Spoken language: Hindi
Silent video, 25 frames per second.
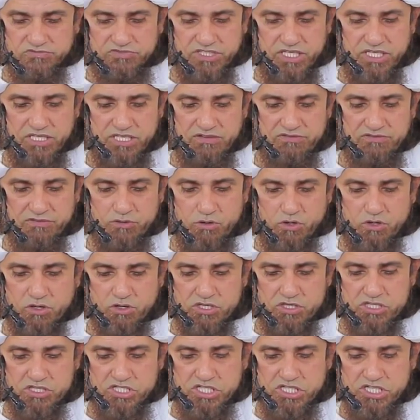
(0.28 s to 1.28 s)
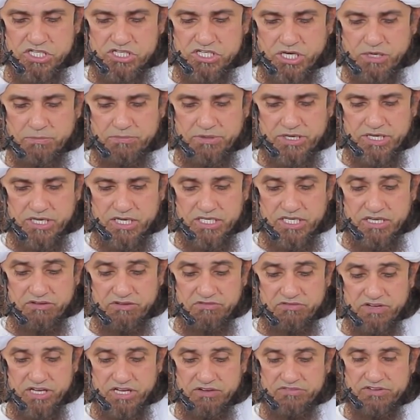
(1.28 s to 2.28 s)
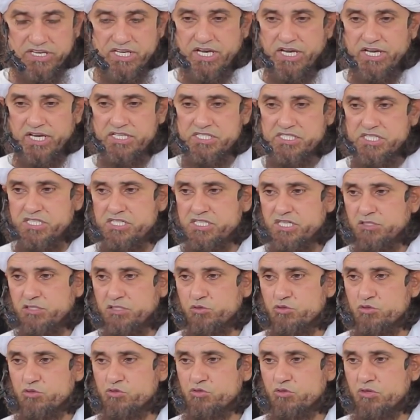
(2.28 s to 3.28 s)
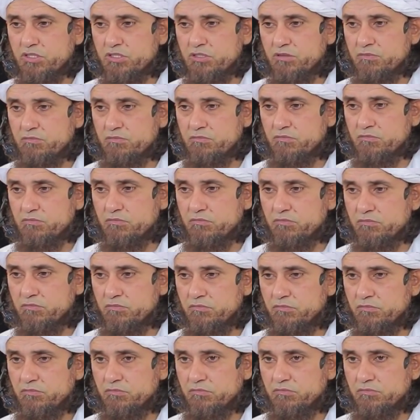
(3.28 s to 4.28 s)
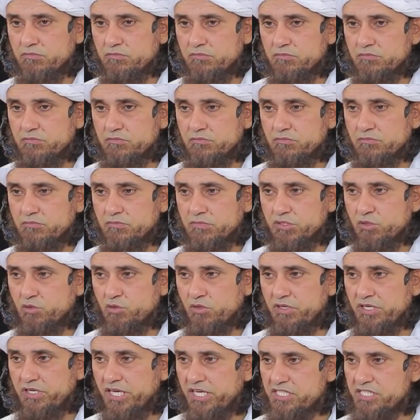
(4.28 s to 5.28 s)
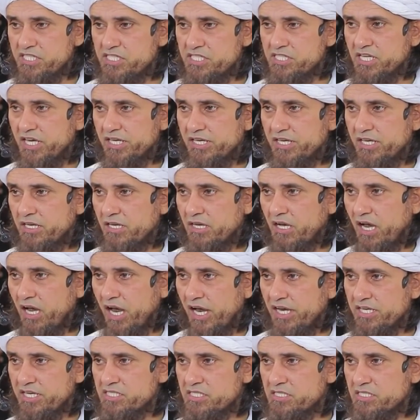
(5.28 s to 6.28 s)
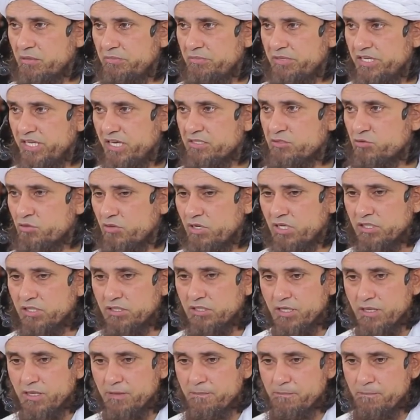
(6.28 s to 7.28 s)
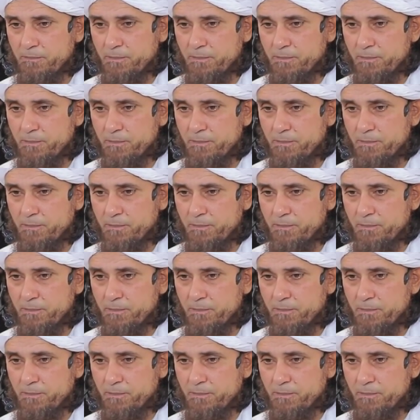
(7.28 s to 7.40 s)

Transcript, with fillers: वेव और शीशा पीना ये वेव क्या है शीशा तो सुनत कोई नई चीज़ आई है आइस अभी सुनत